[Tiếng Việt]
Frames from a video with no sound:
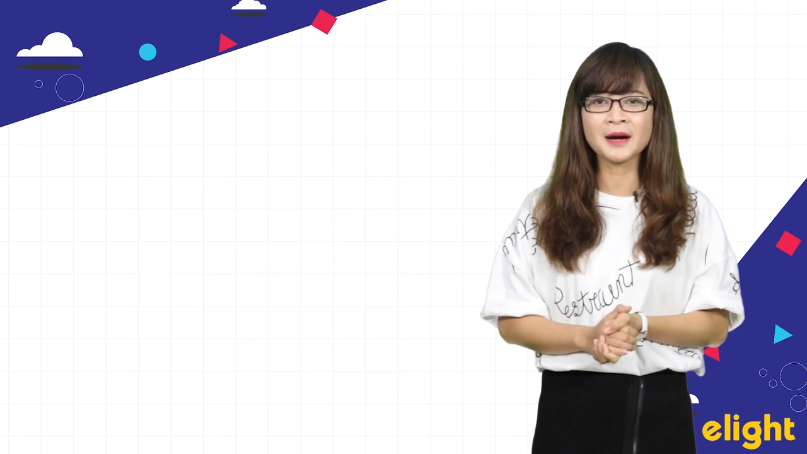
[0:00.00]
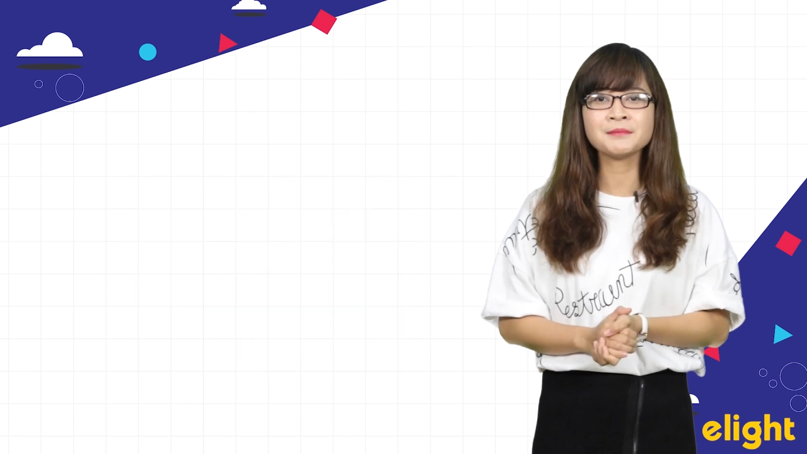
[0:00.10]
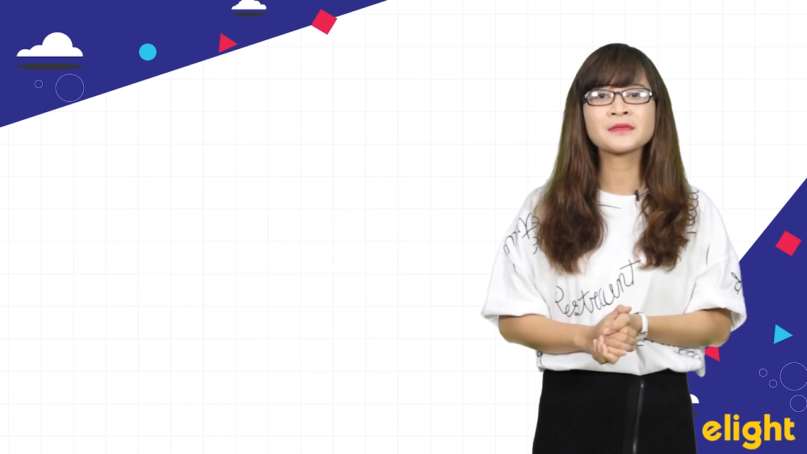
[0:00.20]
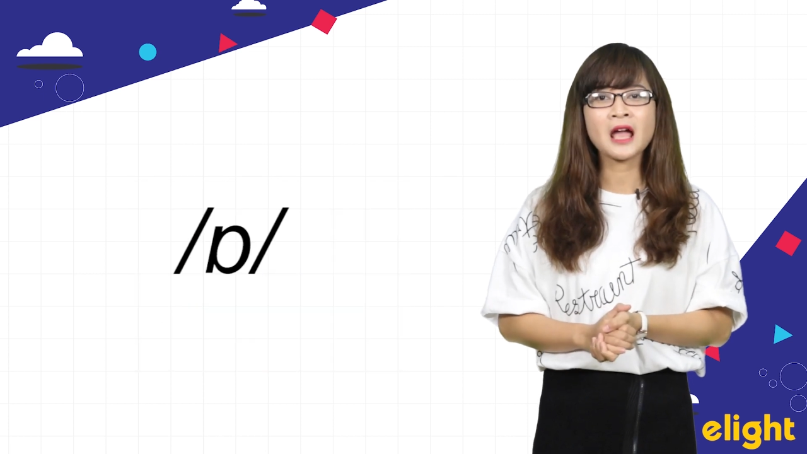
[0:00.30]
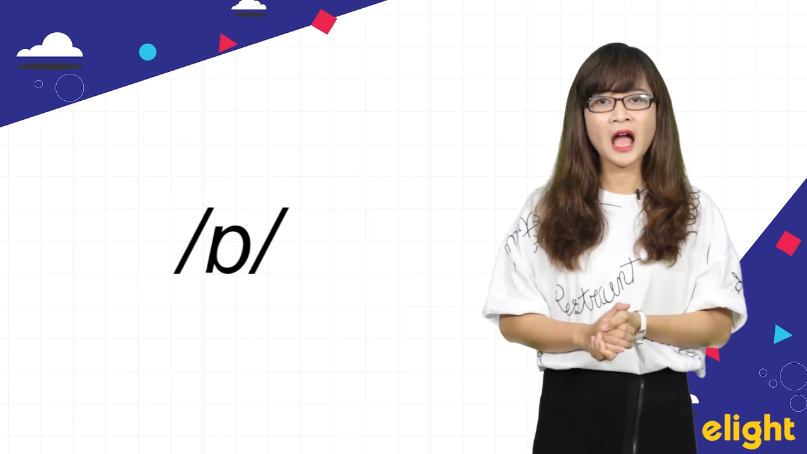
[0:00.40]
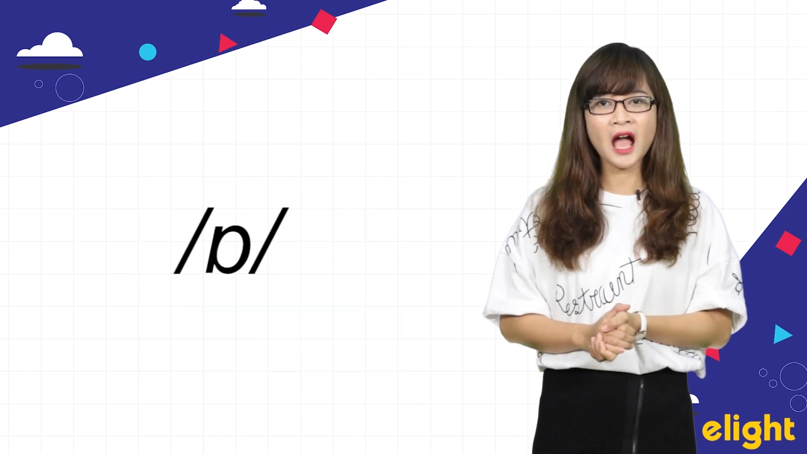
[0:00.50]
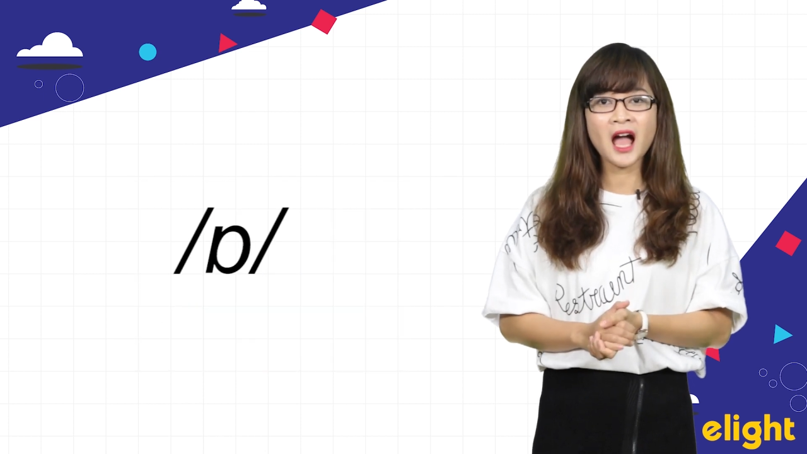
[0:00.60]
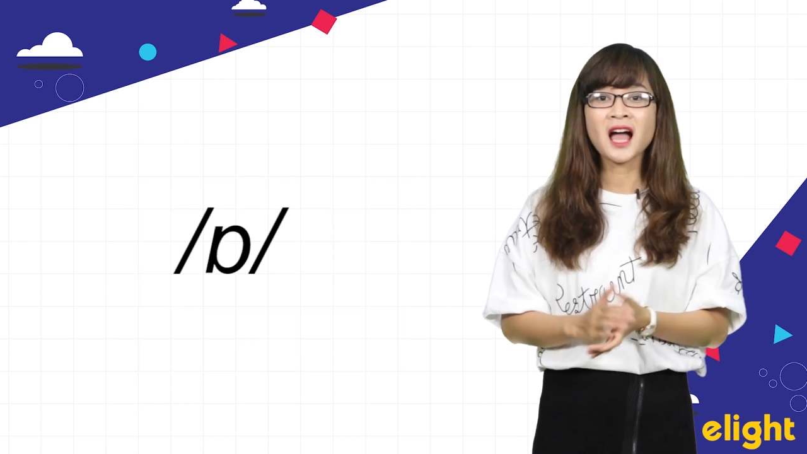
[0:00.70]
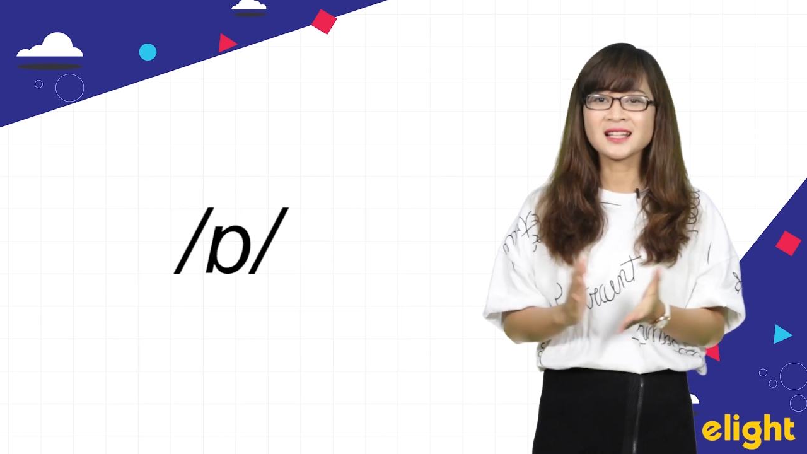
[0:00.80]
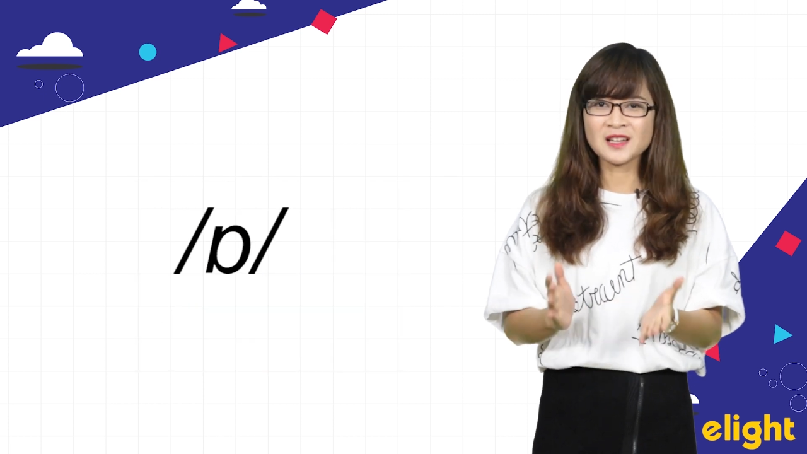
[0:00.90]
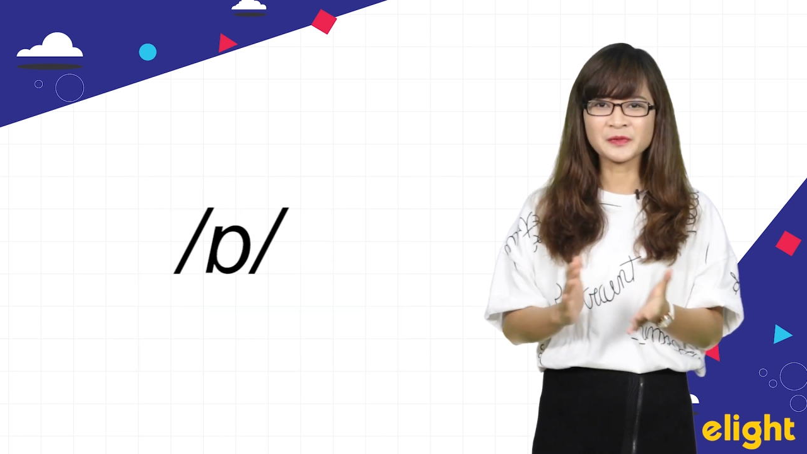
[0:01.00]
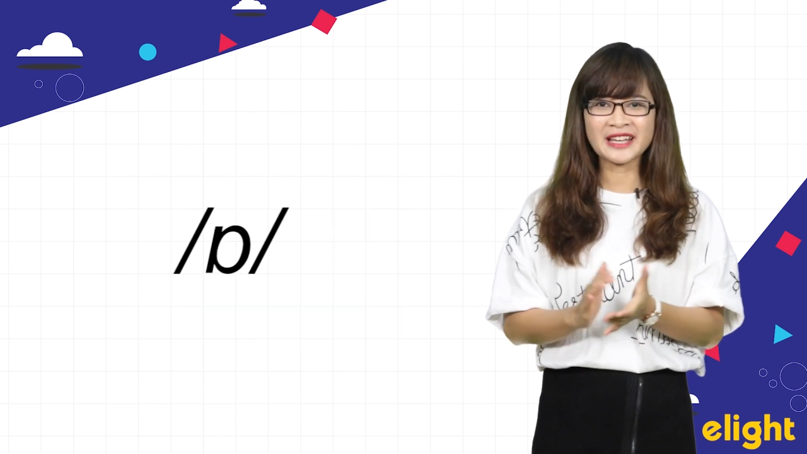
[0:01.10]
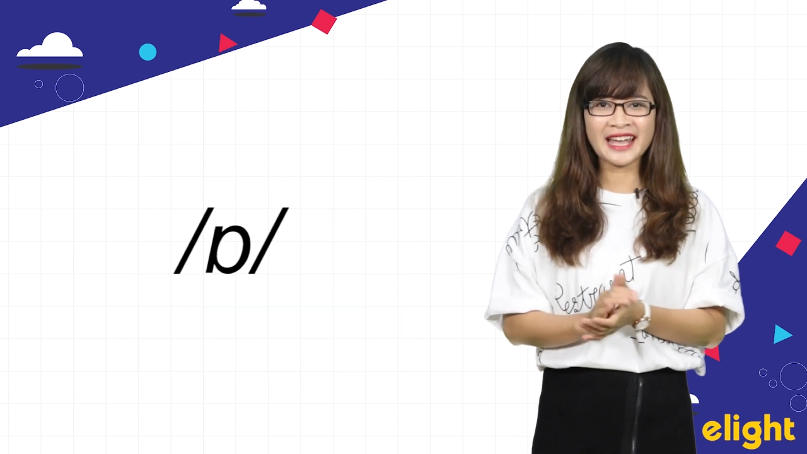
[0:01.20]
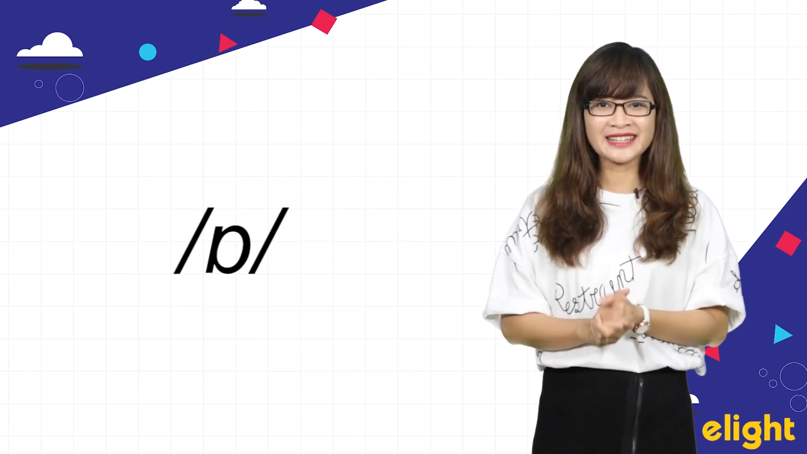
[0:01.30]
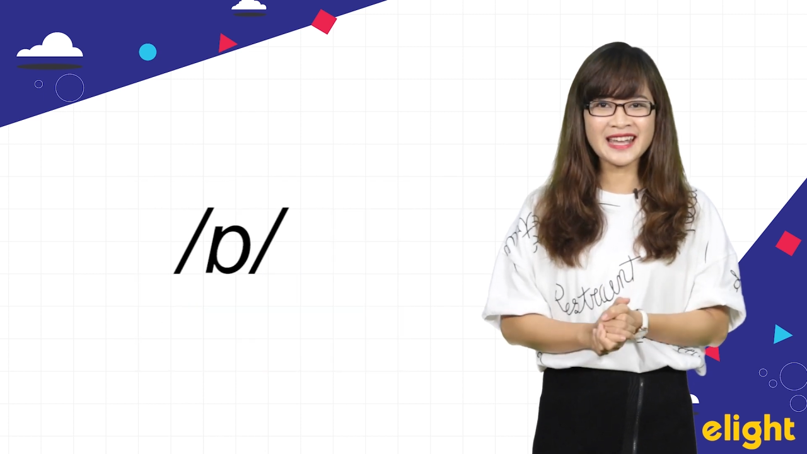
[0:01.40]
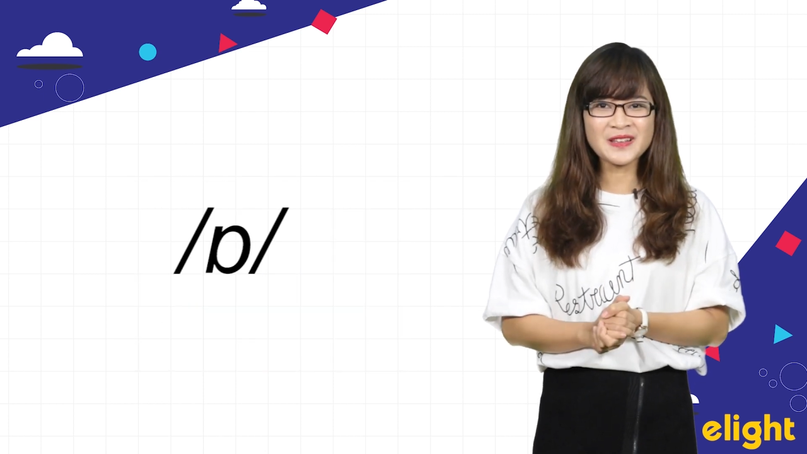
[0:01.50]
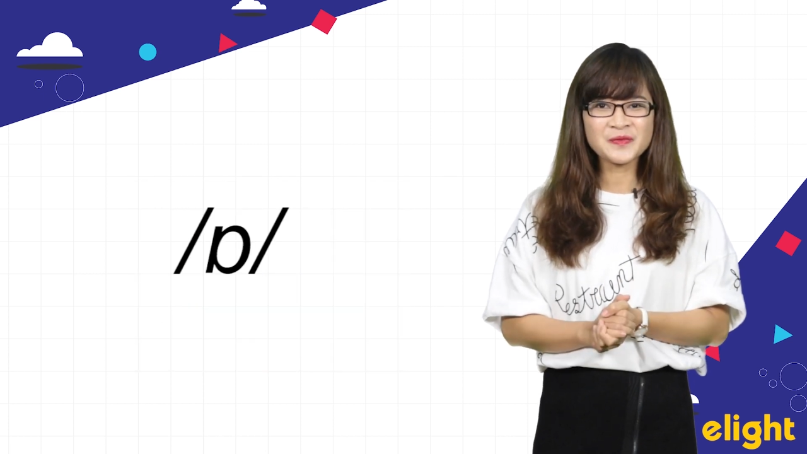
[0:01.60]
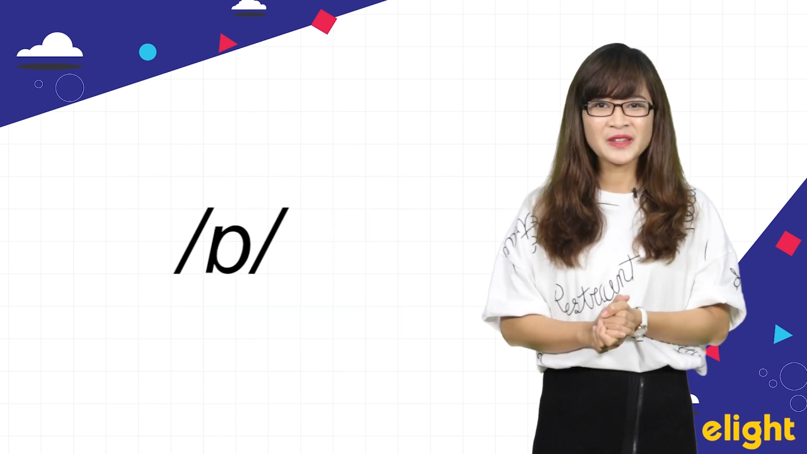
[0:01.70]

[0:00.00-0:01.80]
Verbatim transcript: ấm à, trong tiếng Anh đấy.